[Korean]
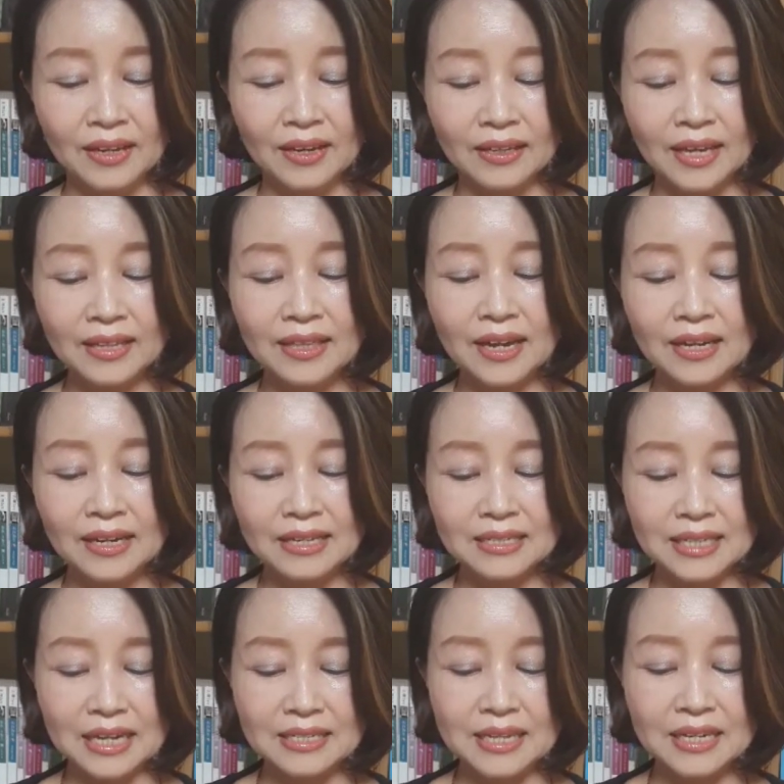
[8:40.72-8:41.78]
게다가
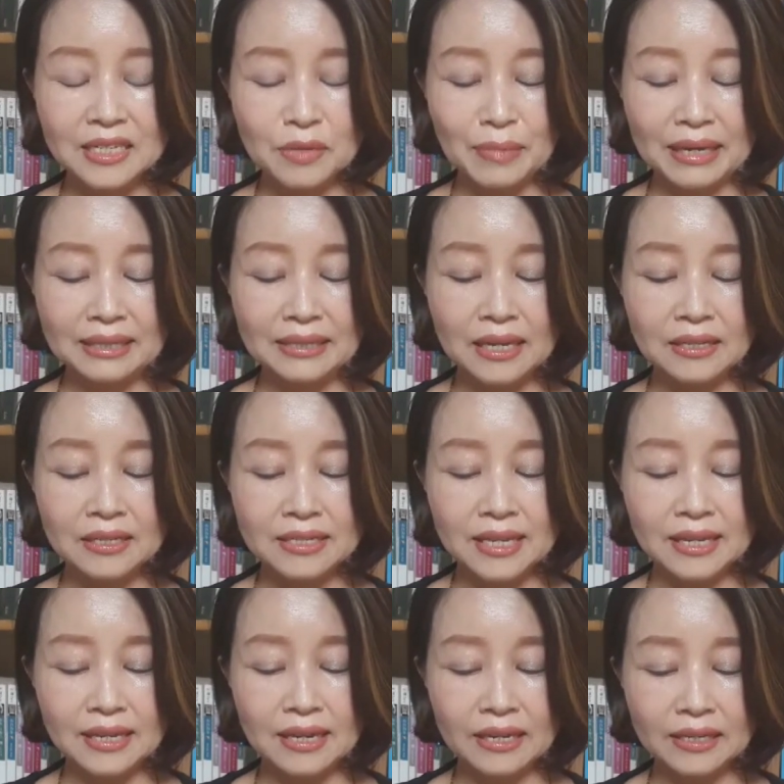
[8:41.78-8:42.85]
자산이 많다는
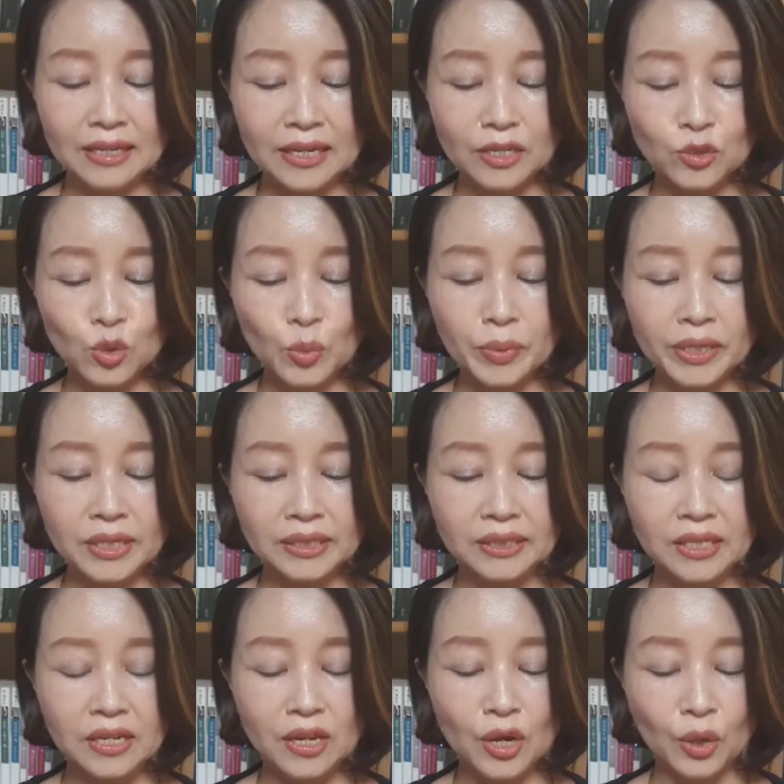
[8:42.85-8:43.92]
생각에 소비를
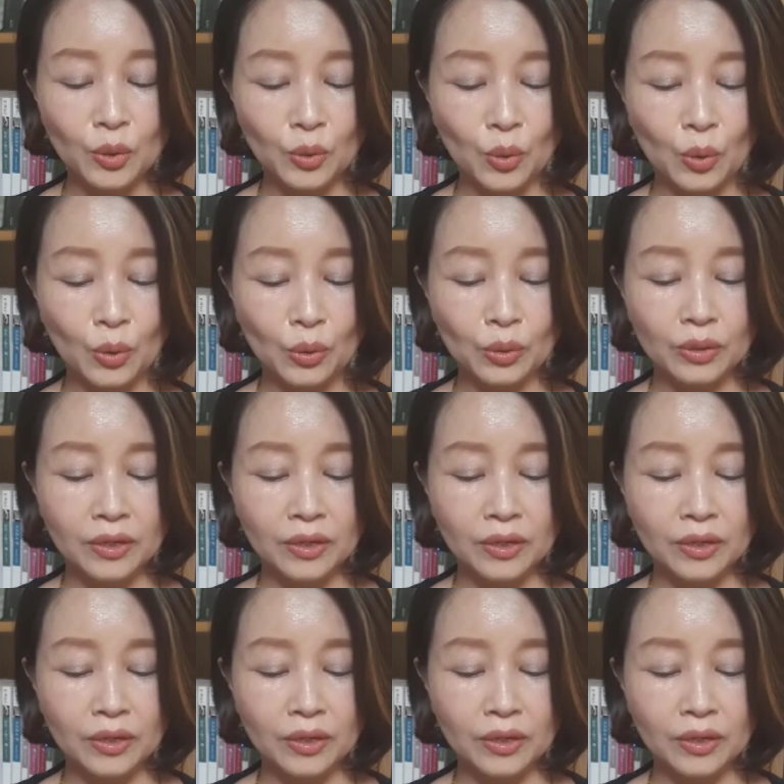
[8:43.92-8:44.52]
늘렸고